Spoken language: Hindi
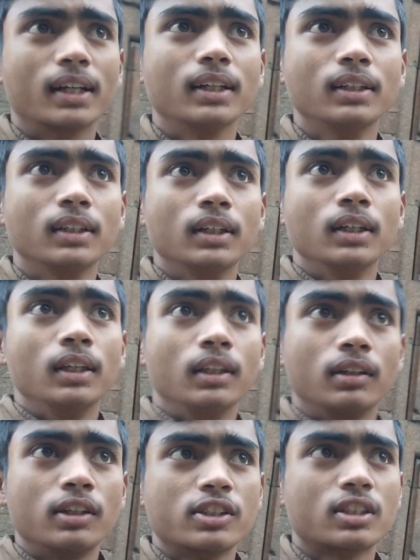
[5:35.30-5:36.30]
कहा ना
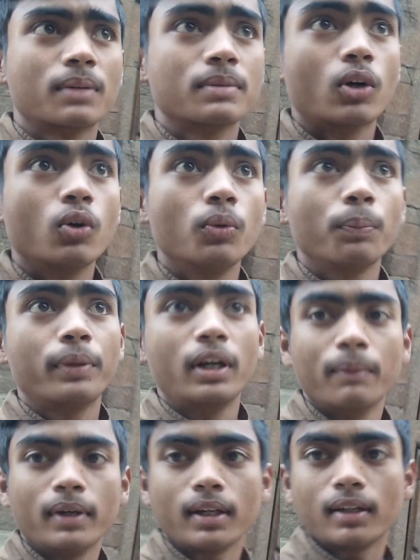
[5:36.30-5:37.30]
नीचे तरफ जाओ
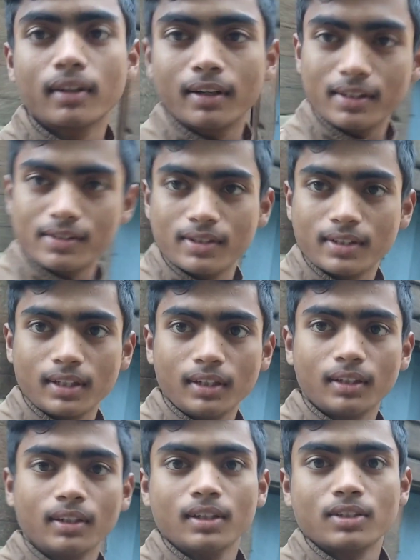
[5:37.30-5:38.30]
पेड़ में गणेश जी के
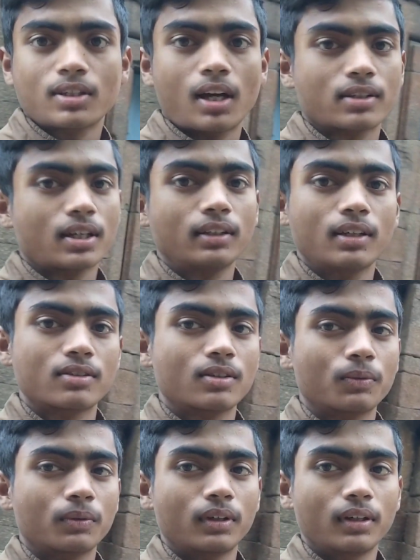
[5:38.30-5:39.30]
साक्षात
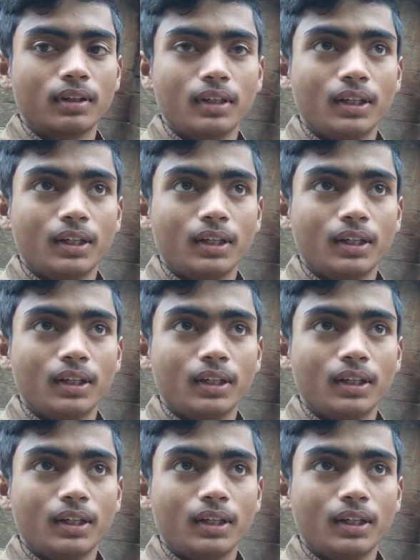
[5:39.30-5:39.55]
दर्शन होंगे